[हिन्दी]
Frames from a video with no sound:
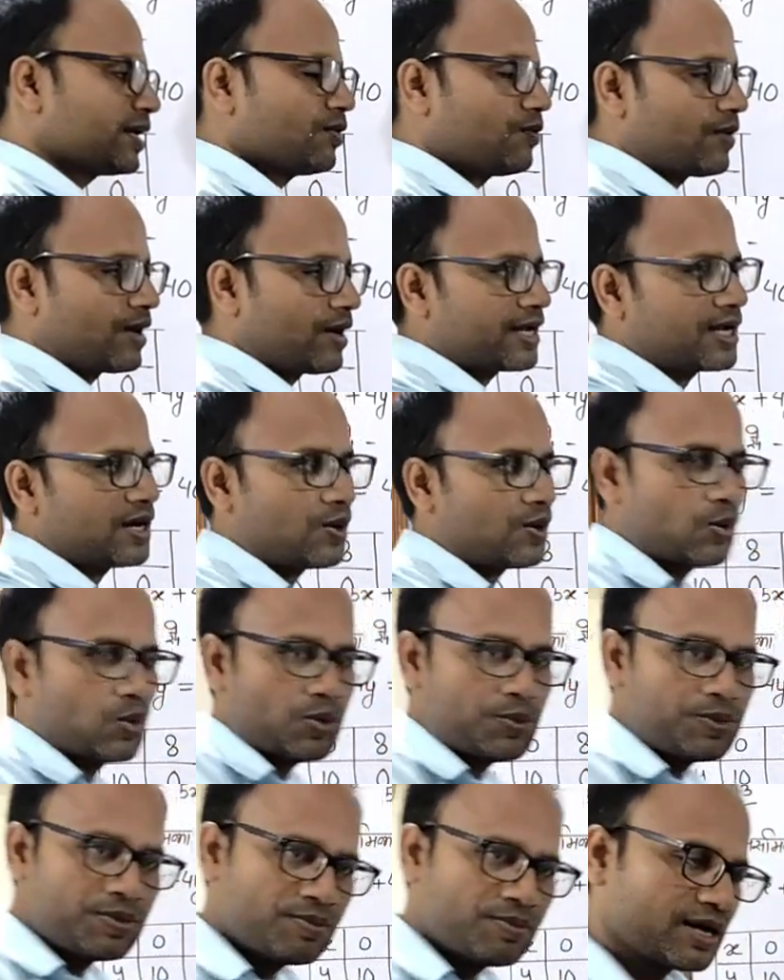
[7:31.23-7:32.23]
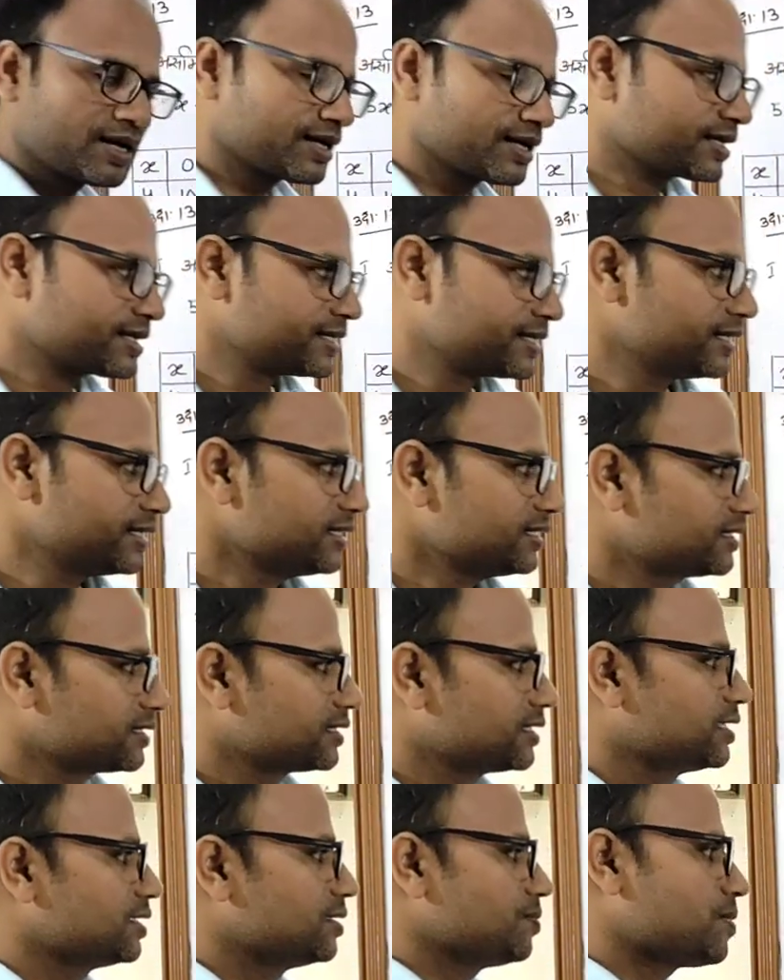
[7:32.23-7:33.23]
है कि वाई का कोई भी मान रखिए
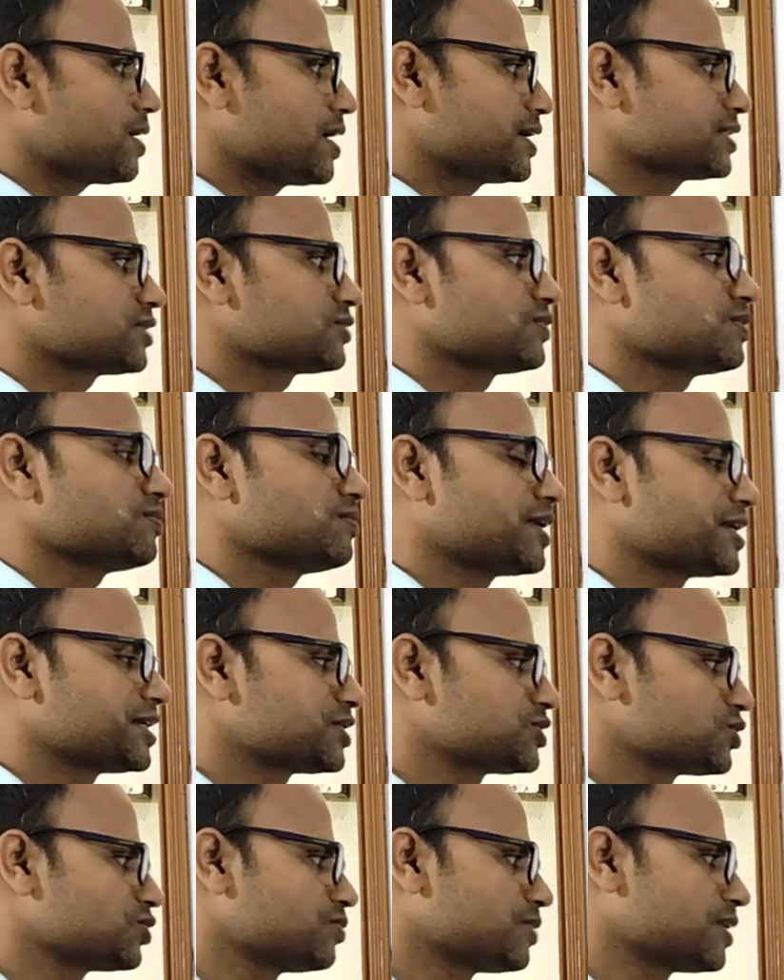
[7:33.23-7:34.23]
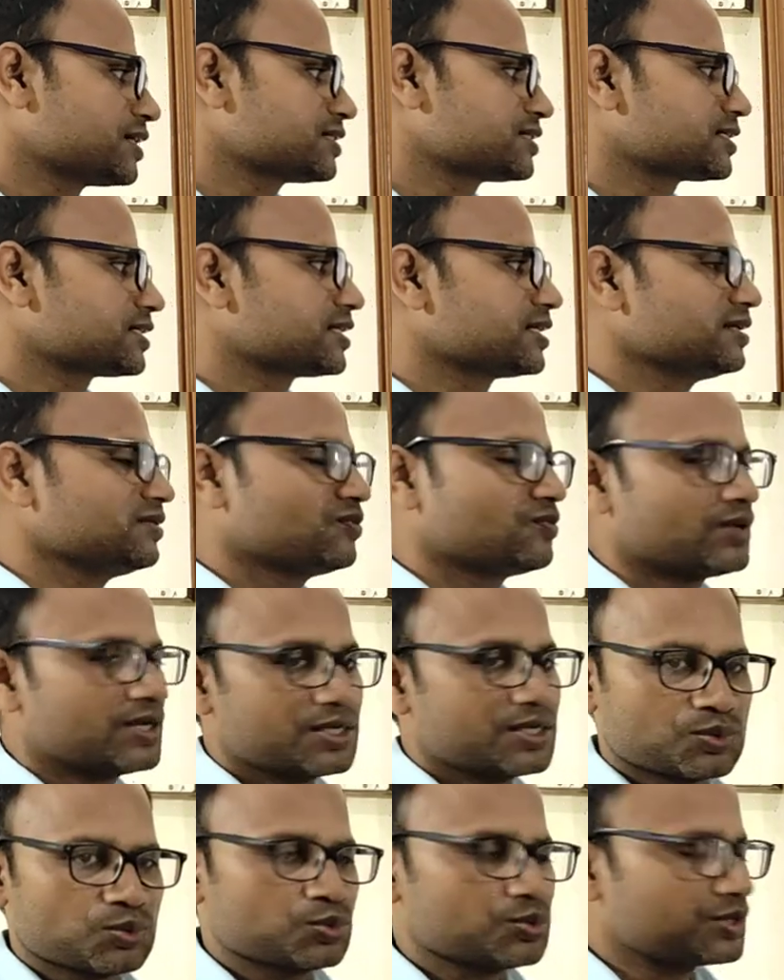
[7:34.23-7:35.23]
माइनस वन माइनस टू माइनस थ्री
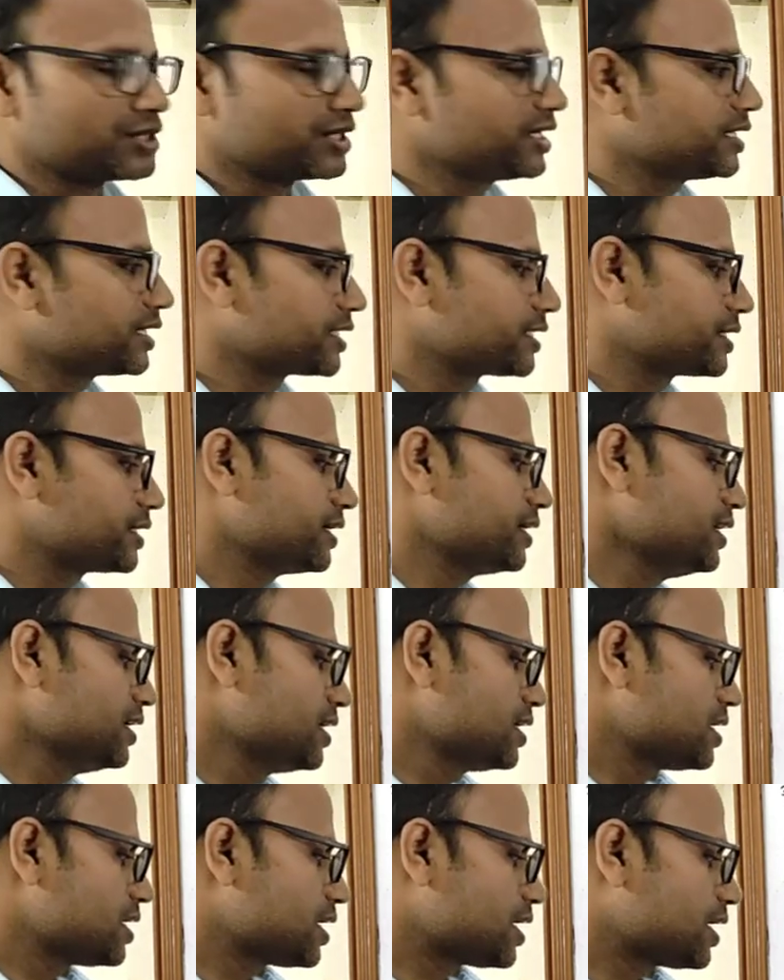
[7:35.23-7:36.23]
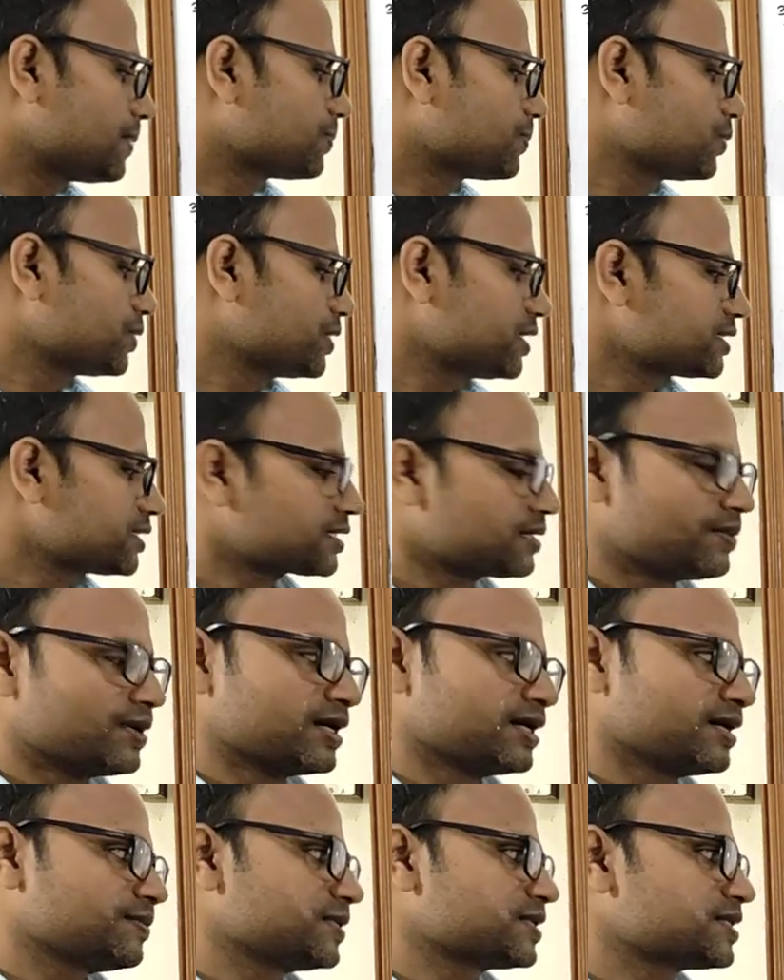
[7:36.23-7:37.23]
वन टू थ्री रखिए आपको यक्स का
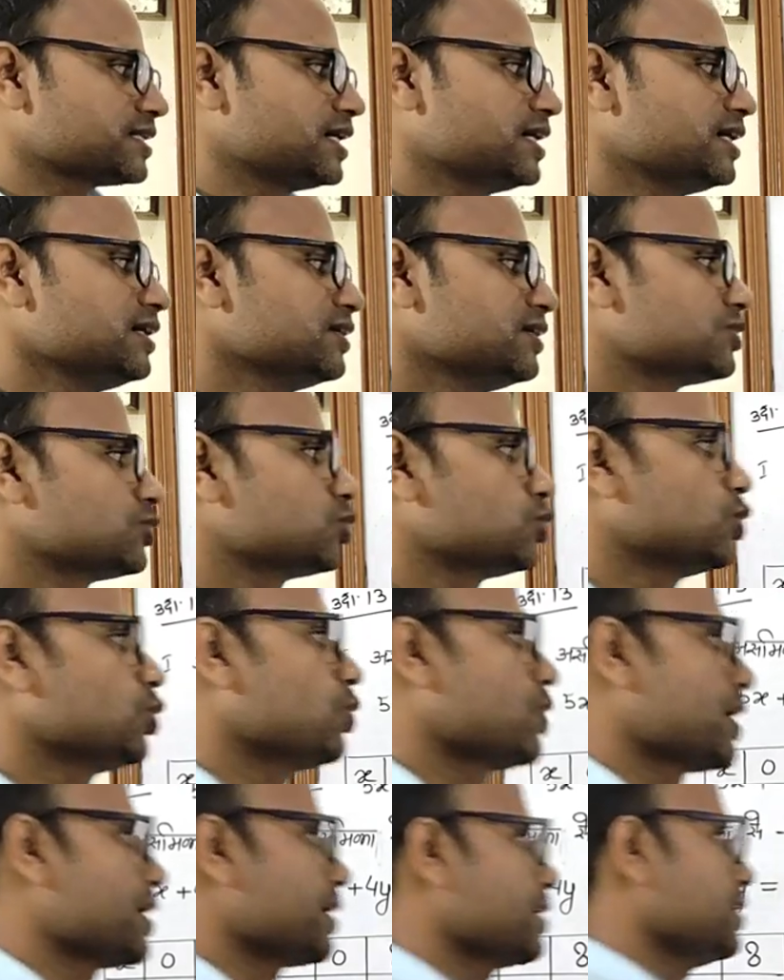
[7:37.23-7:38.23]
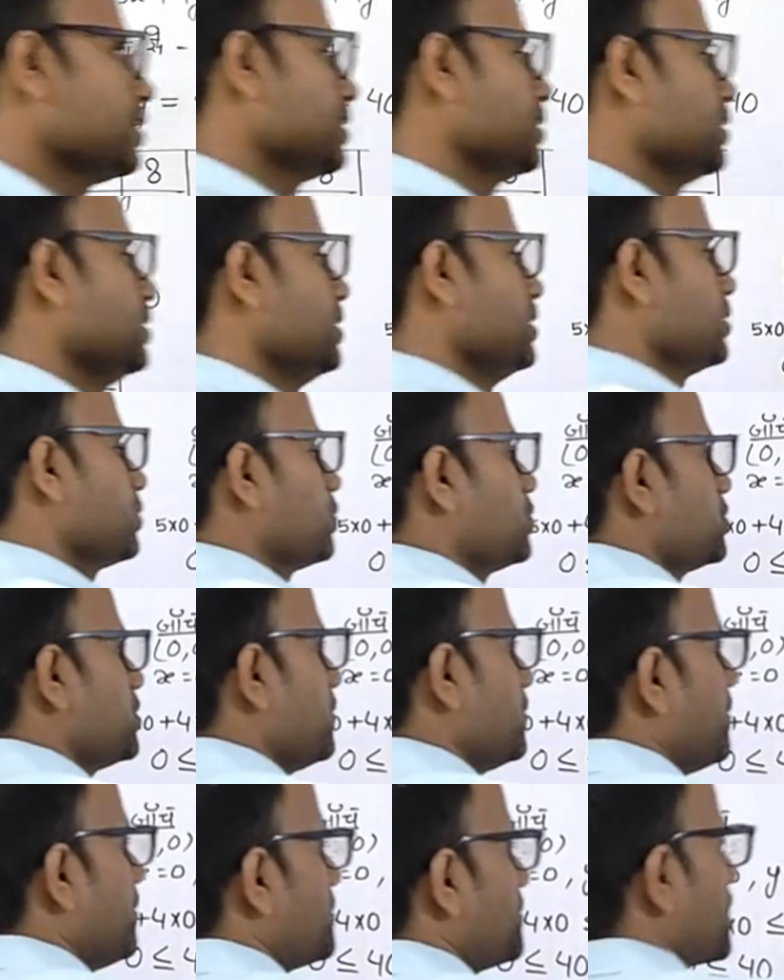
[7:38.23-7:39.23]
मान हमेशा दो आएगा तो
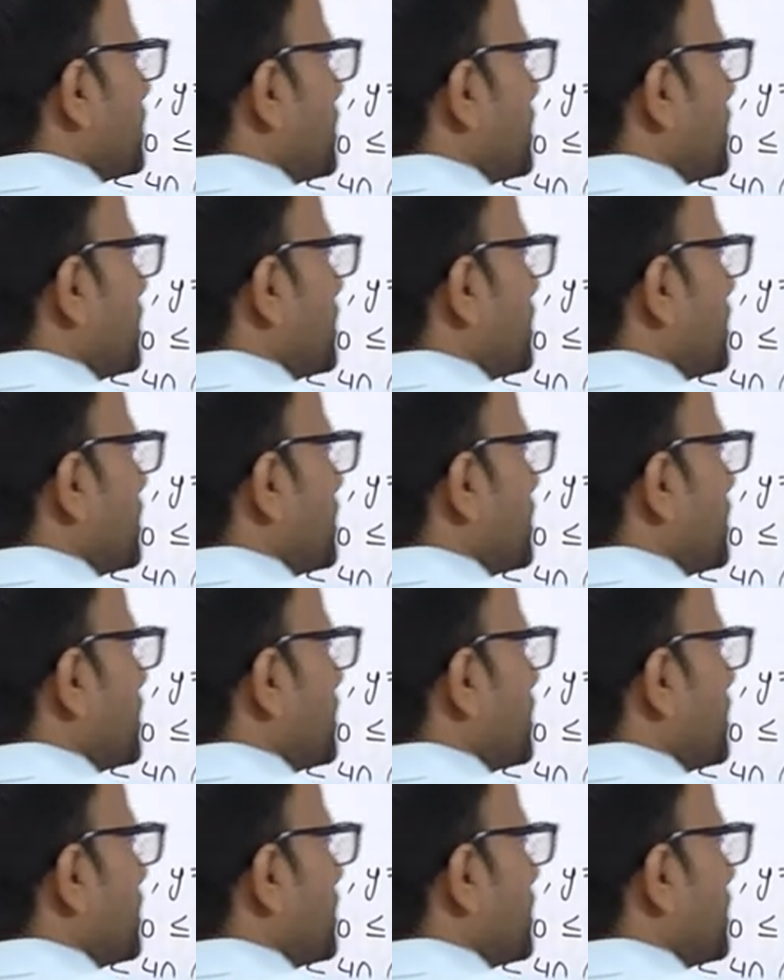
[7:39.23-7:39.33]
जब हम